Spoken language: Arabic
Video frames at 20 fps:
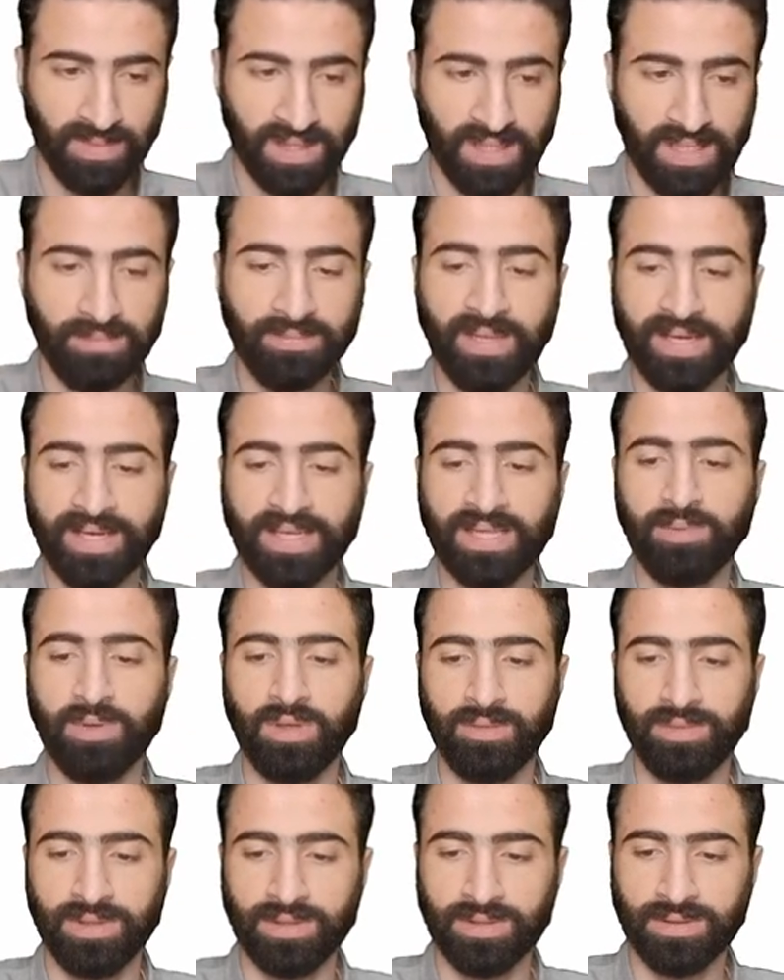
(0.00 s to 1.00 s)
نبدأ كده
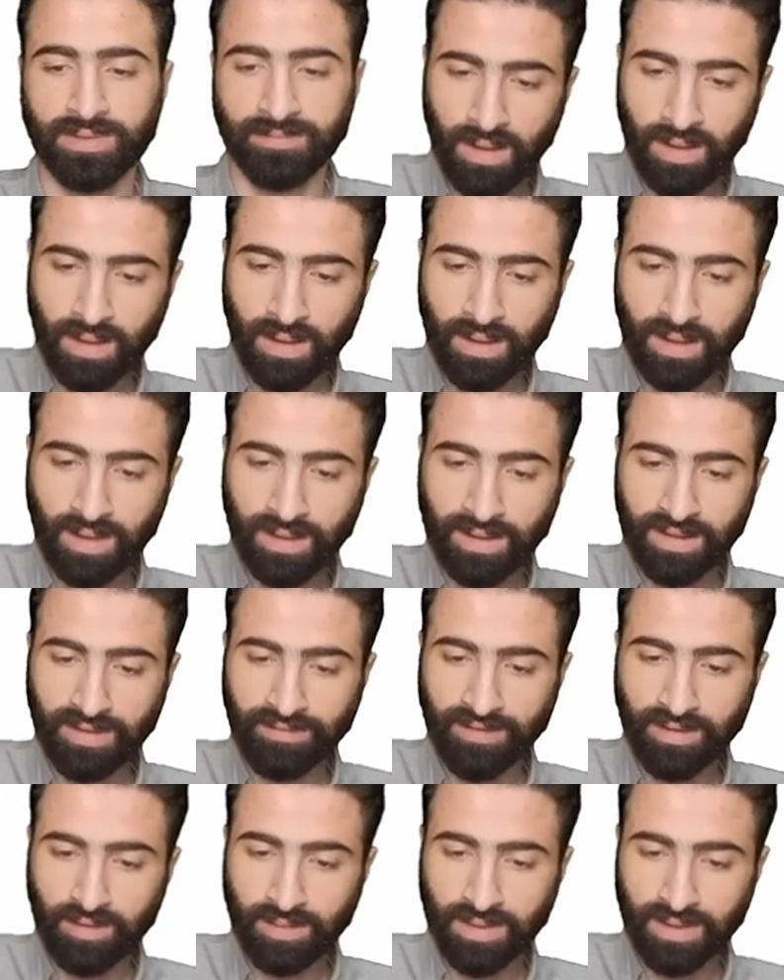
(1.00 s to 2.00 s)
بالأميتر
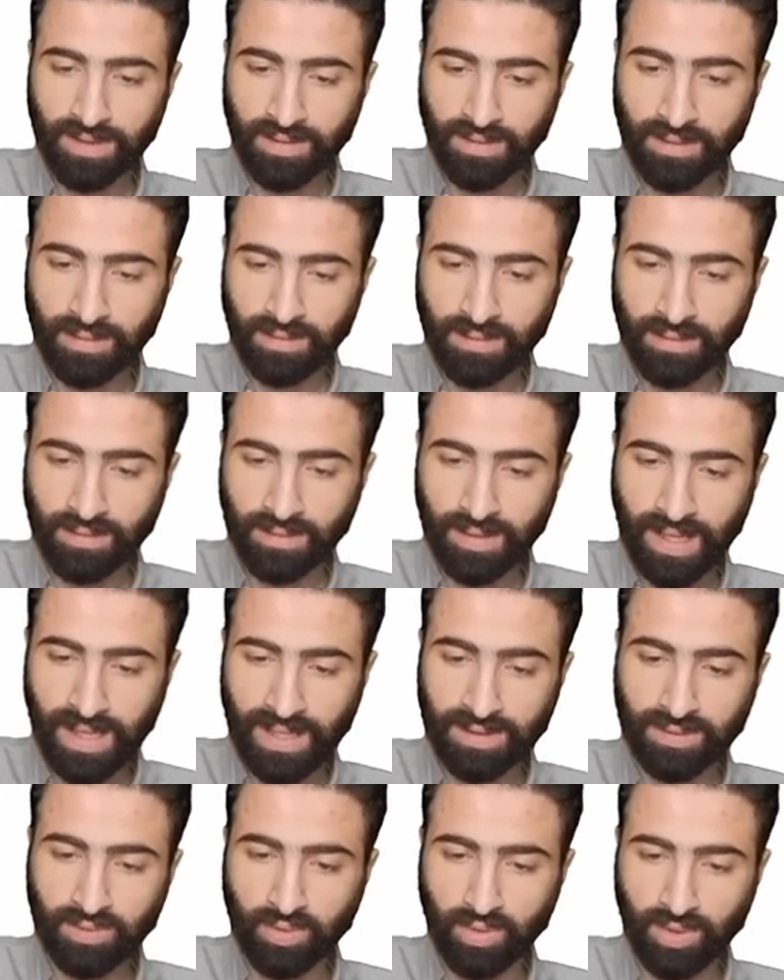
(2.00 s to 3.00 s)
الجلفانوميتر
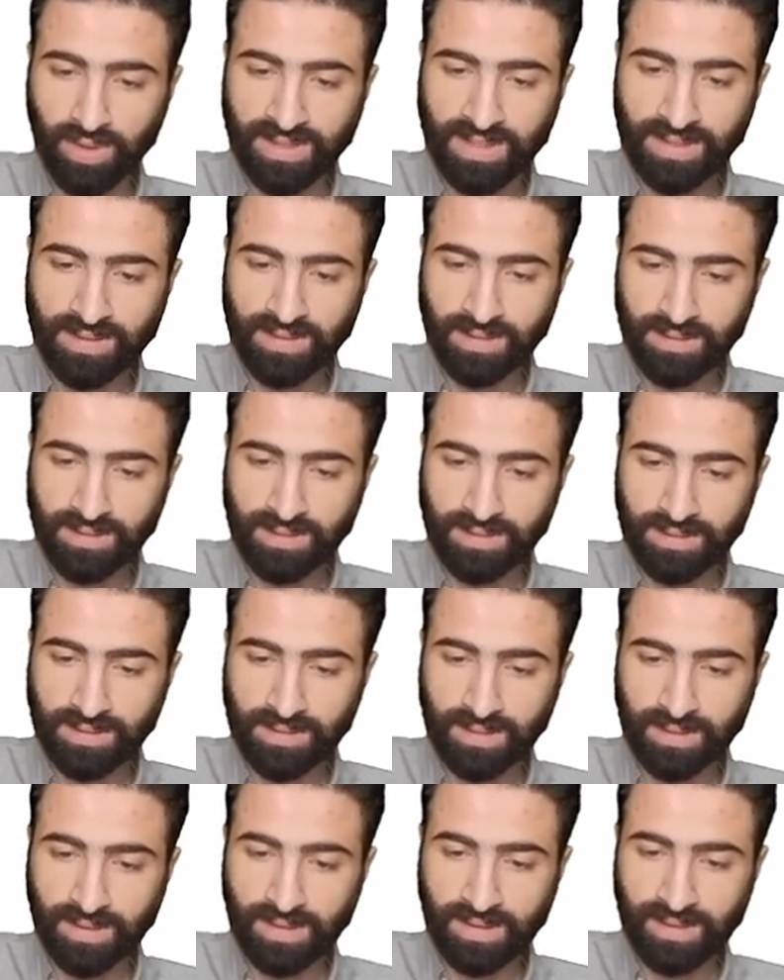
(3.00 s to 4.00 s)
عنده
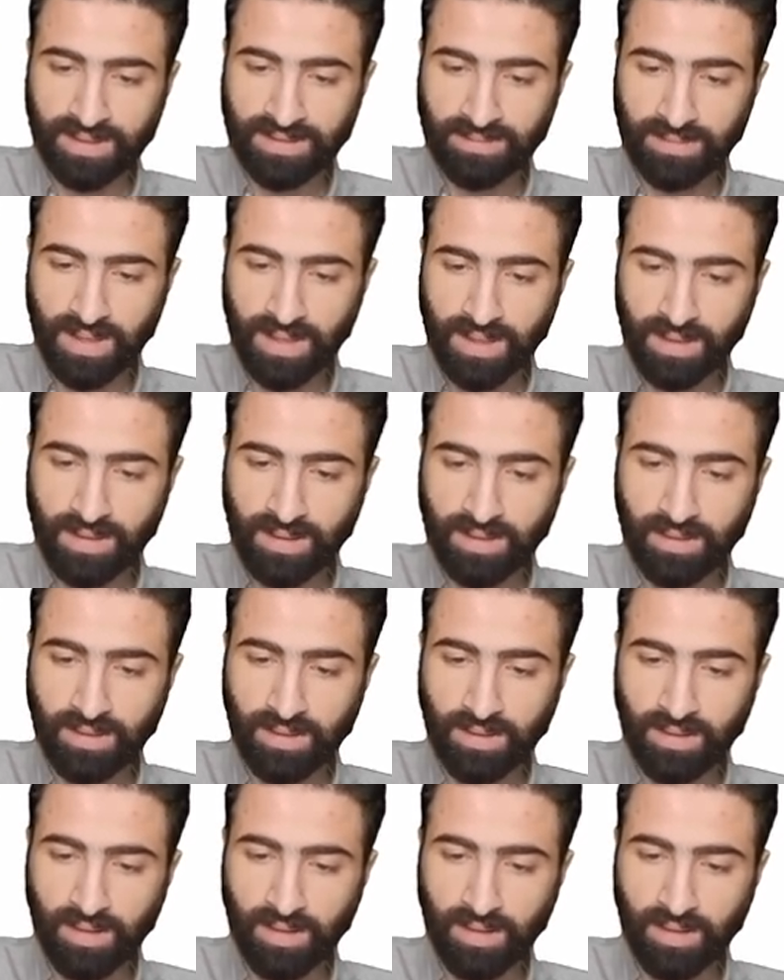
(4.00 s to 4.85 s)
ريزيستنس اسمها